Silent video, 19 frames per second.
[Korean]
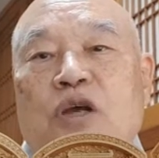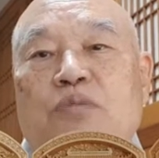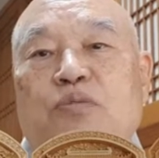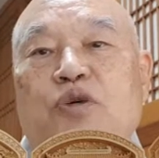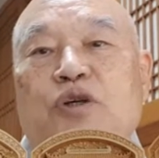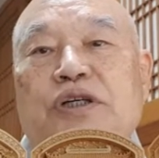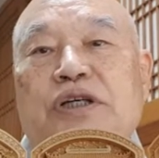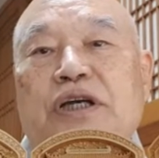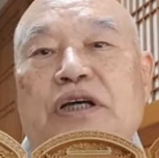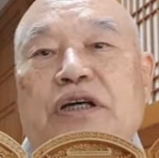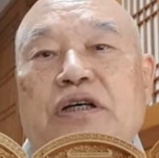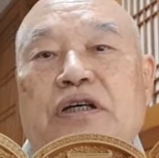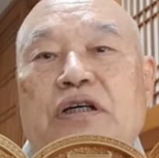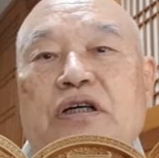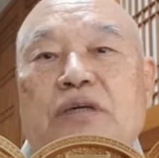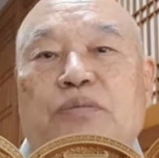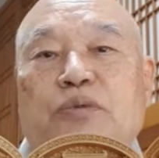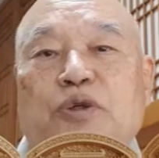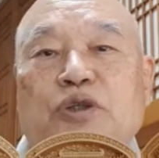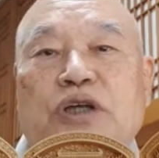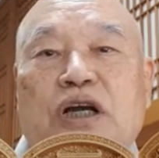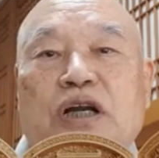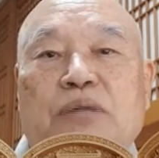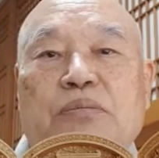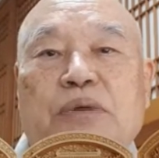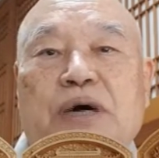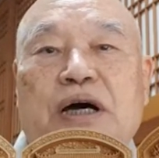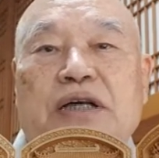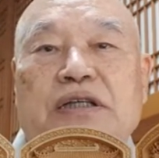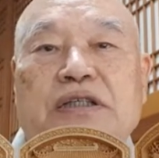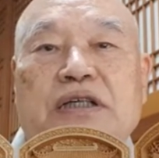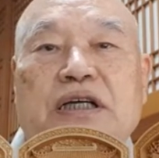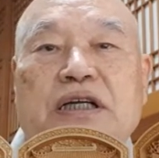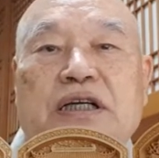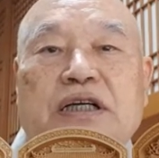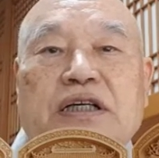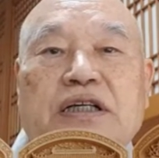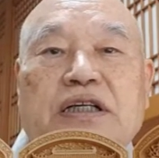불자여 보살
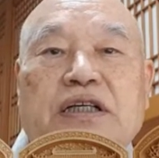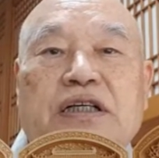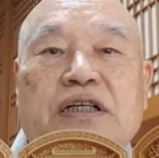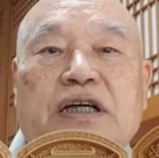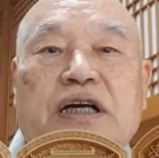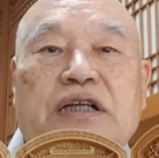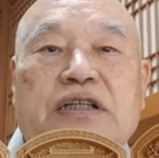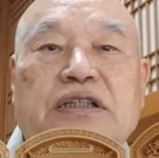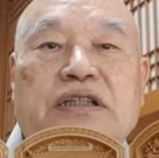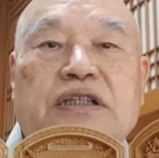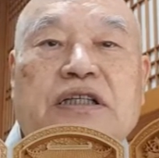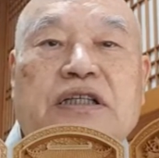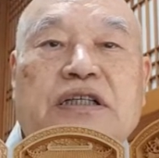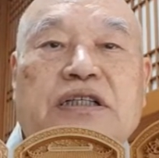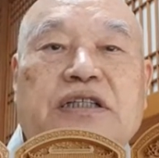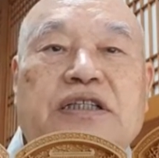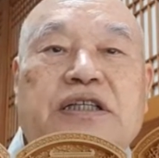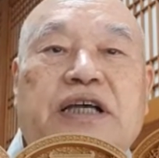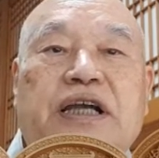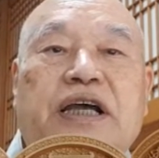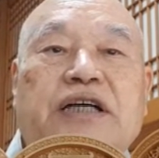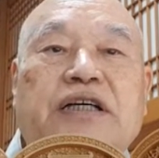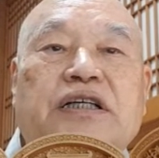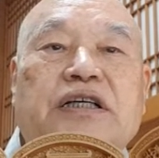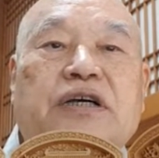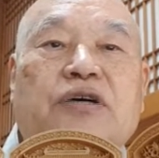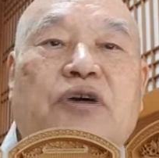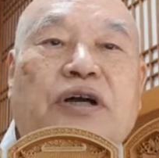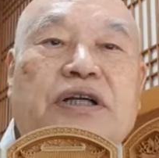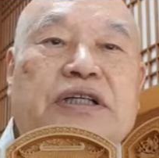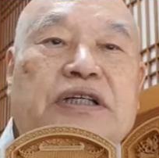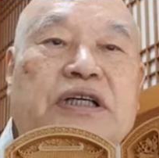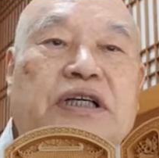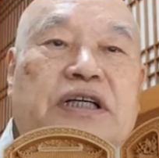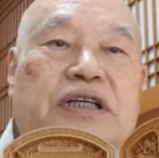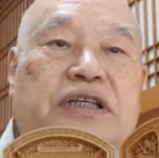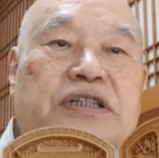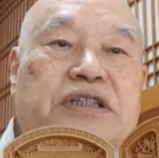마살의 열 가지 지혜의
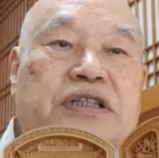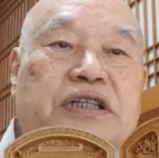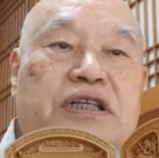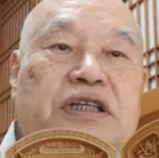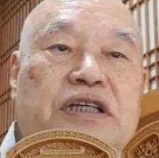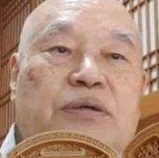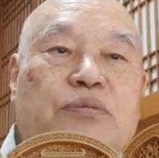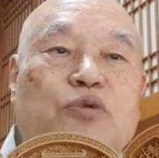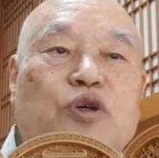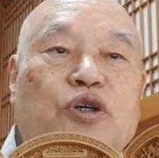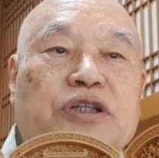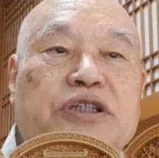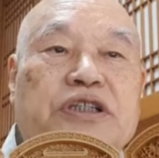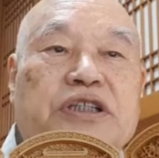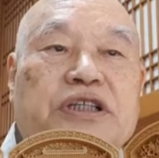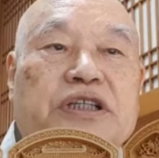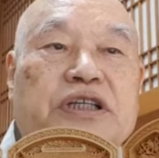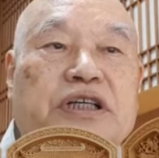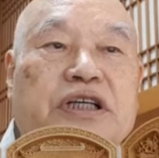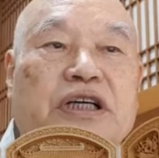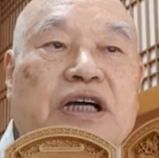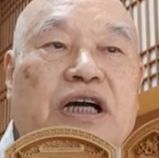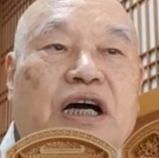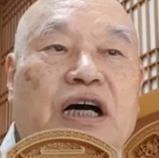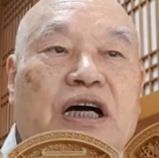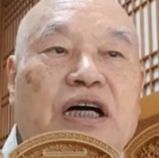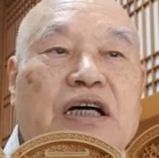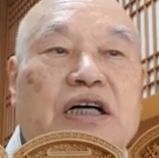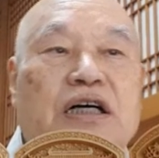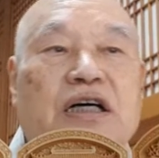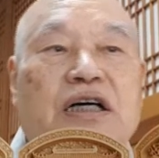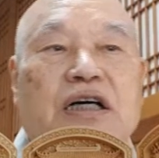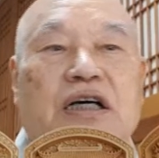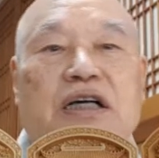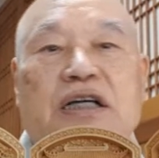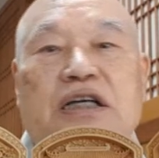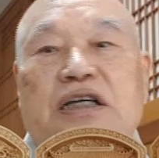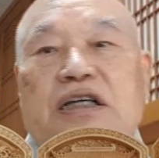관찰이 있으니 무엇이 열인가
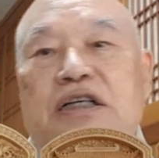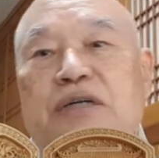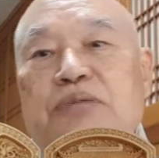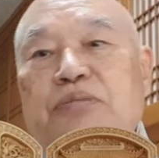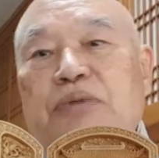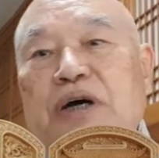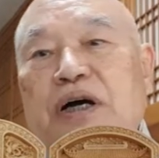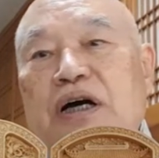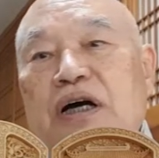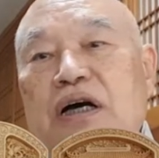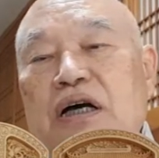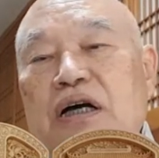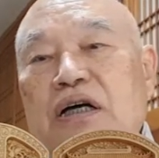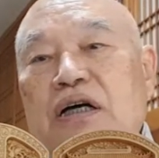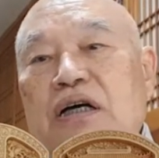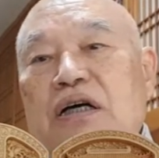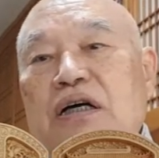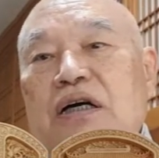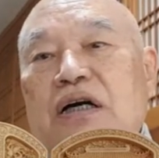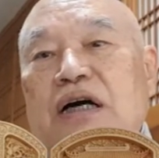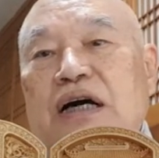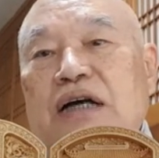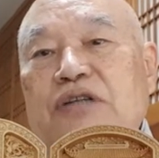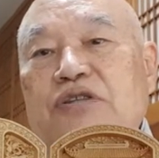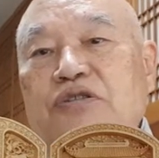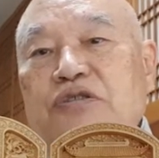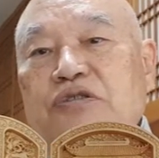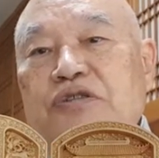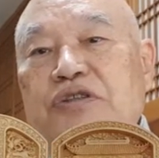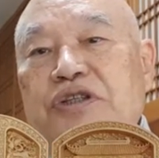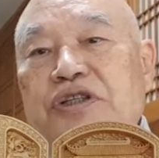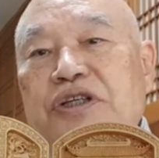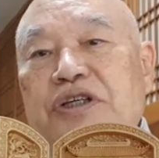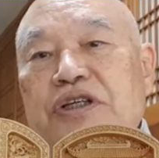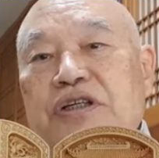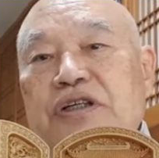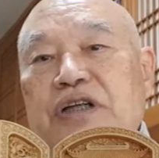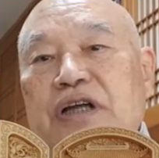이른바 아, 아주
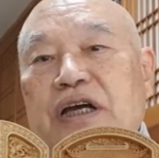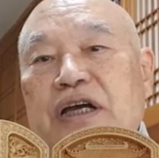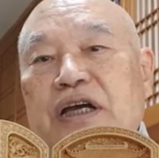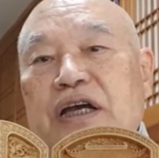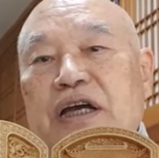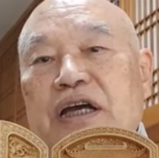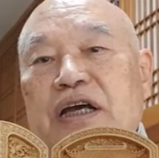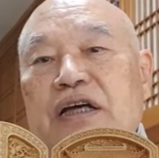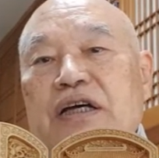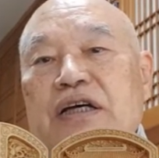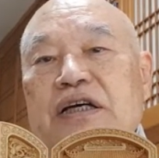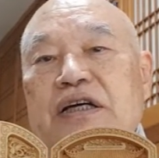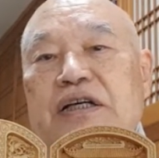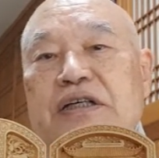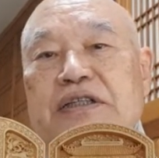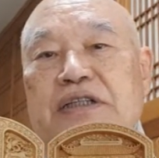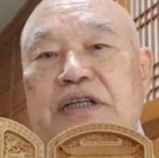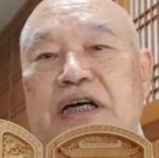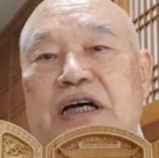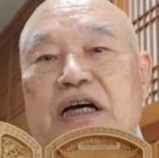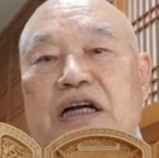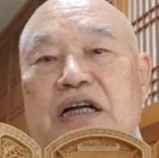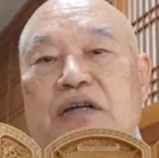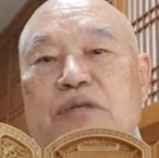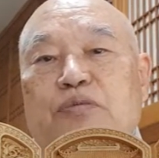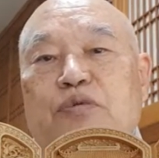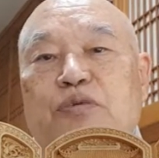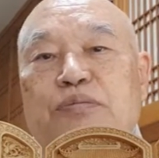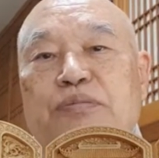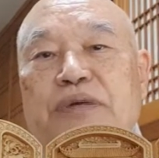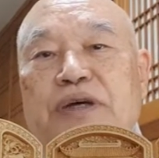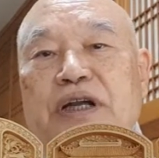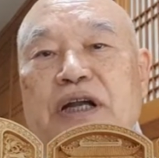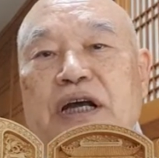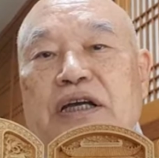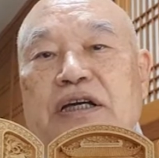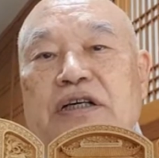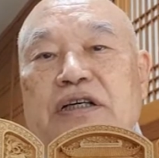뛰어나게 잘
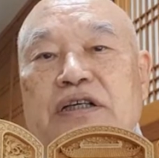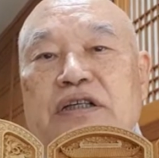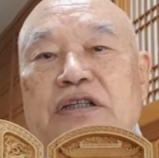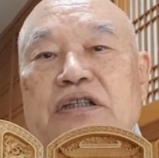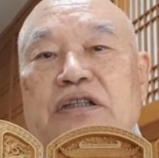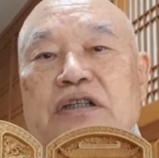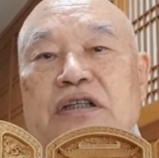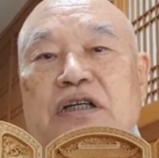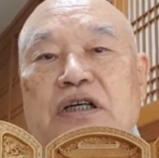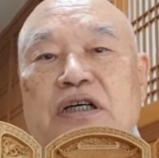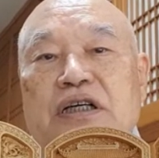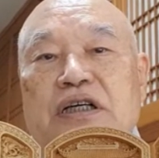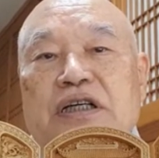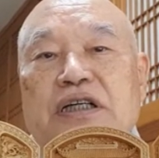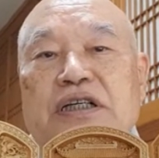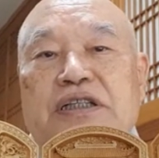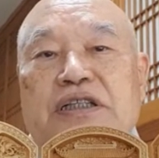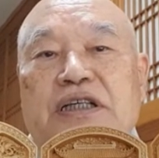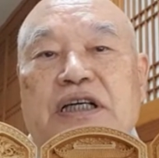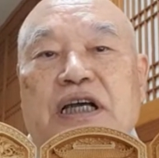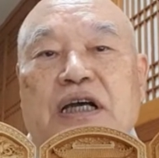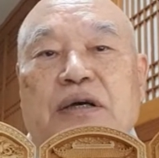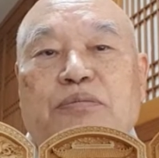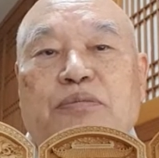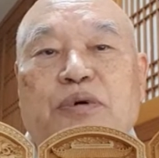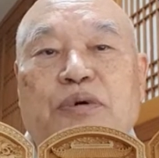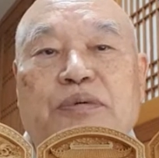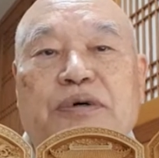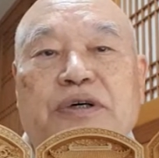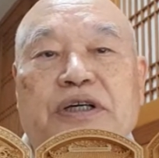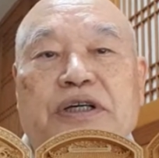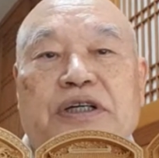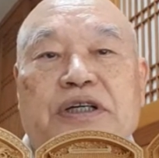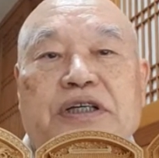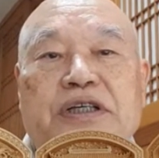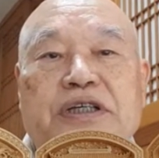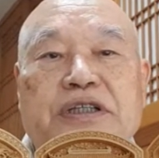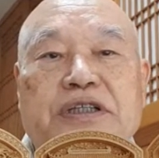분별하여
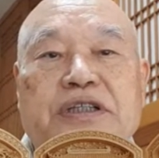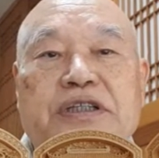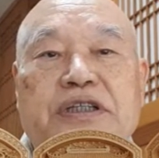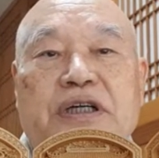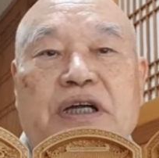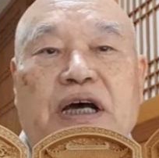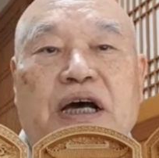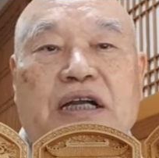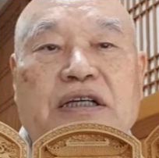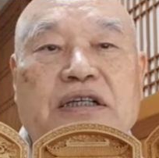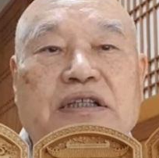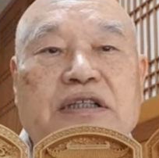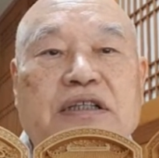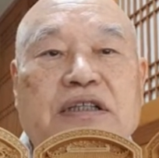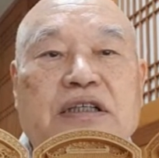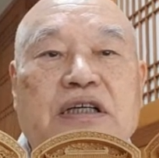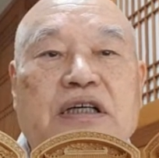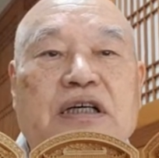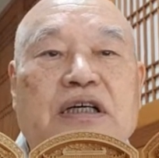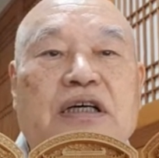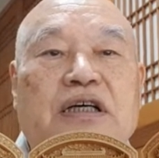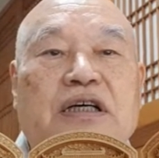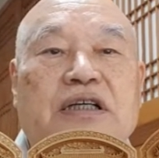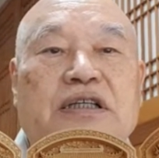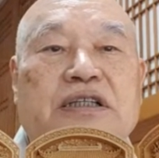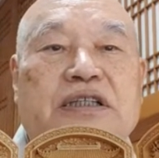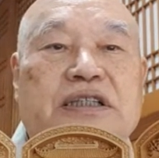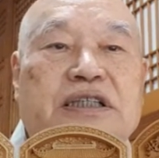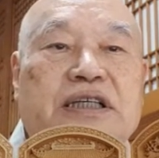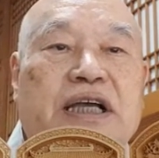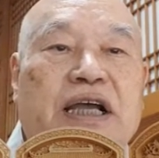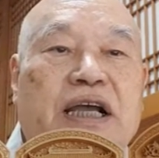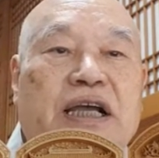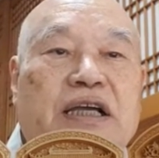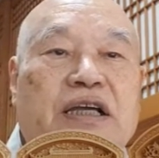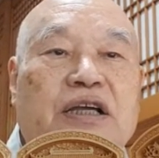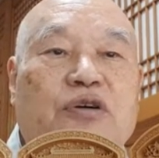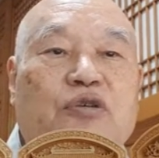일체법을 연설하는
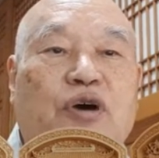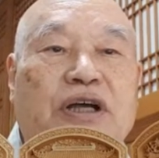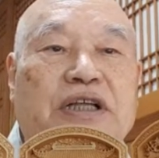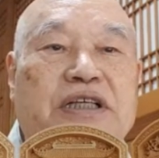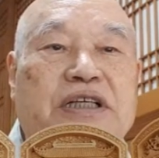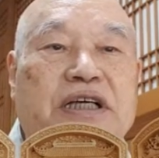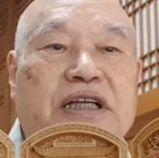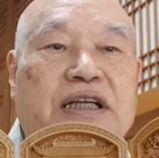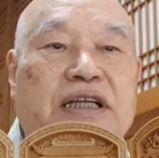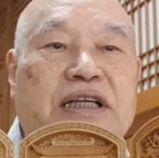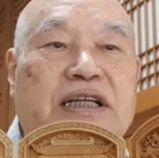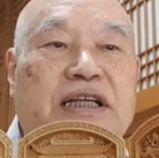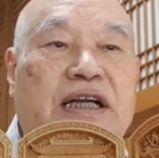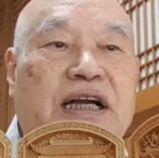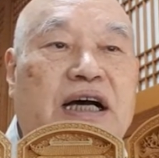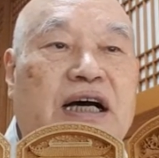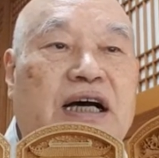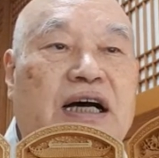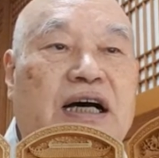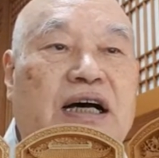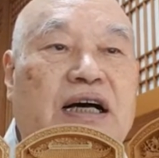지혜의 관찰이니라